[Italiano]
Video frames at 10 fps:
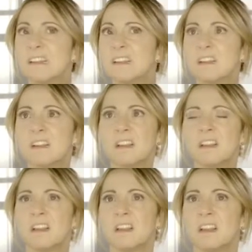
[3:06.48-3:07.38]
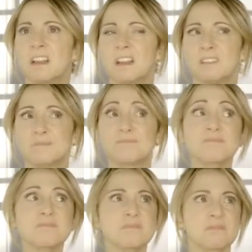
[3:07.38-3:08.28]
Sarebbe una festa
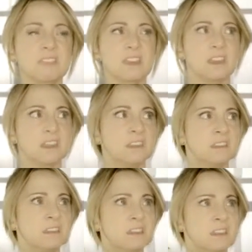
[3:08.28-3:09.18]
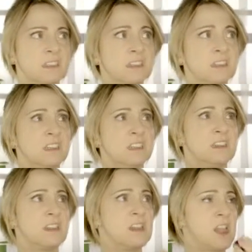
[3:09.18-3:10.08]
terribile. Se qualcuno mangiasse due tartine in
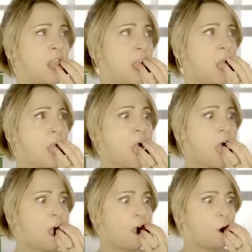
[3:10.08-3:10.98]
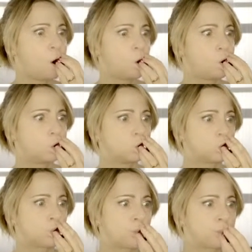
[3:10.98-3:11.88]
più, probabilmente crollerebbe Wall
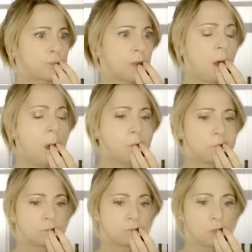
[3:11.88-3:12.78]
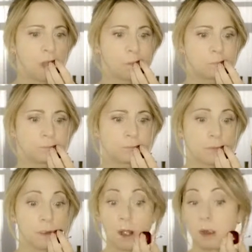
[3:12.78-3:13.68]
Street. Che poi, in fondo, è
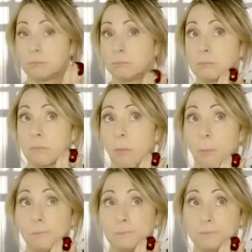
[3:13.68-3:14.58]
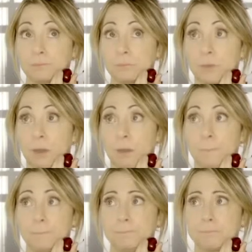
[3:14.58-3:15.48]
solo il nostro anniversario di matrimonio
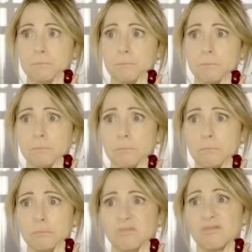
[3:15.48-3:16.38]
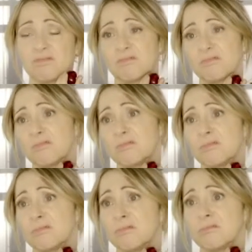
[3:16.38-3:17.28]
e magari non gliene frega niente a
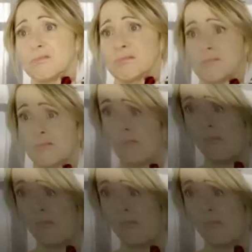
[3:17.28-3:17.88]
nessuno.